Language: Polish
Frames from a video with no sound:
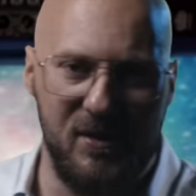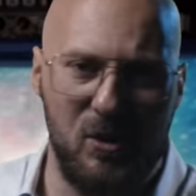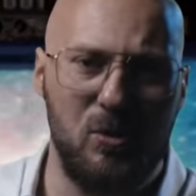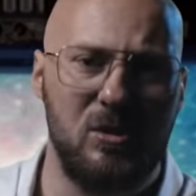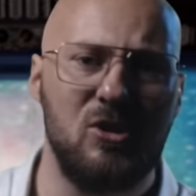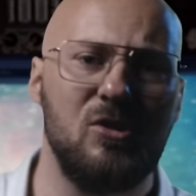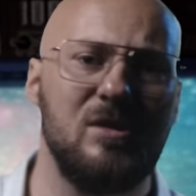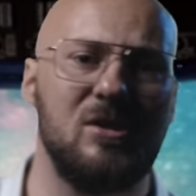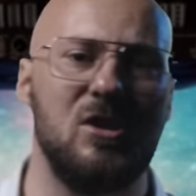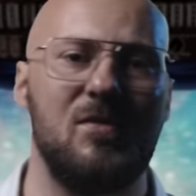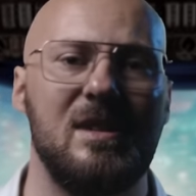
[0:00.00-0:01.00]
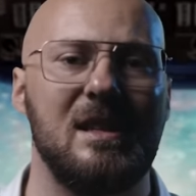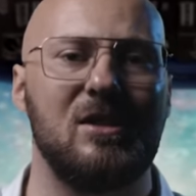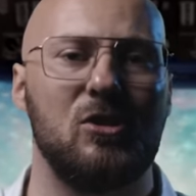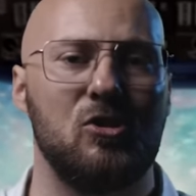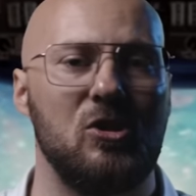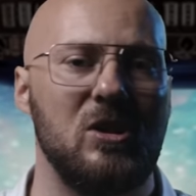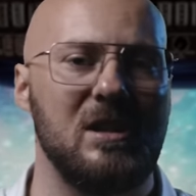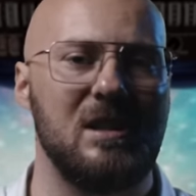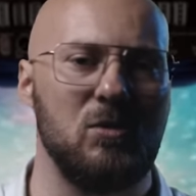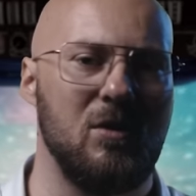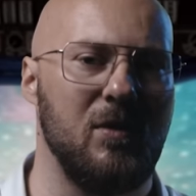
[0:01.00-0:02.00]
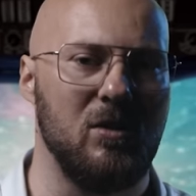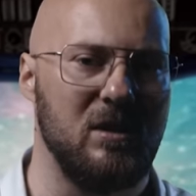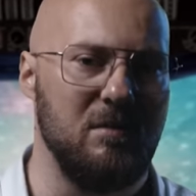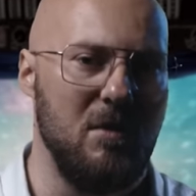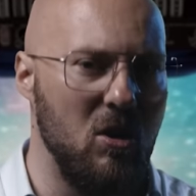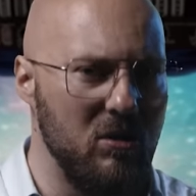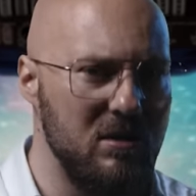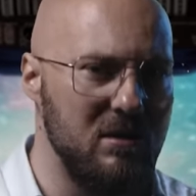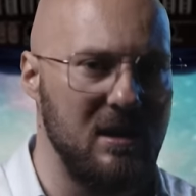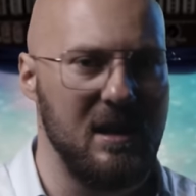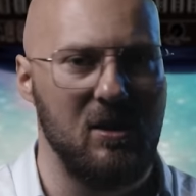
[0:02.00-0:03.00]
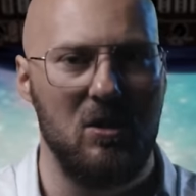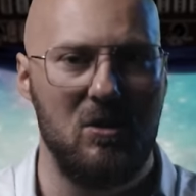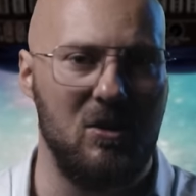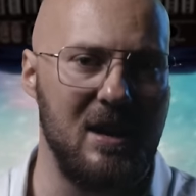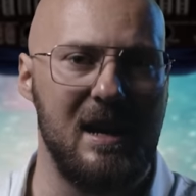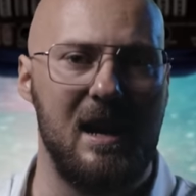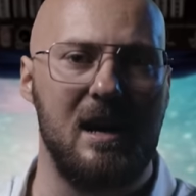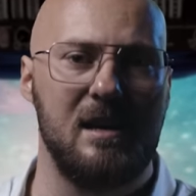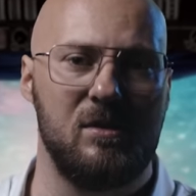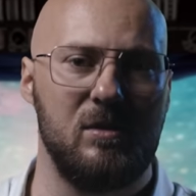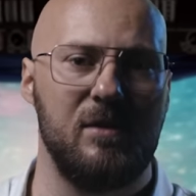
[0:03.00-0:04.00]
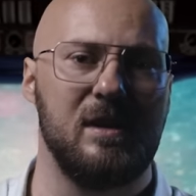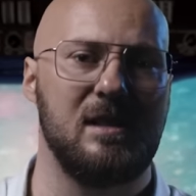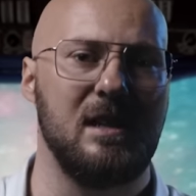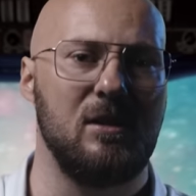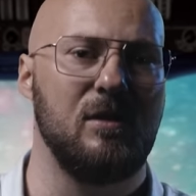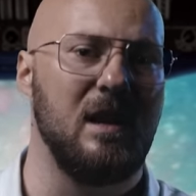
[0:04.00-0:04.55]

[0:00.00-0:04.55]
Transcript: W roku 1939 on i jego kolega z Uniwersytetu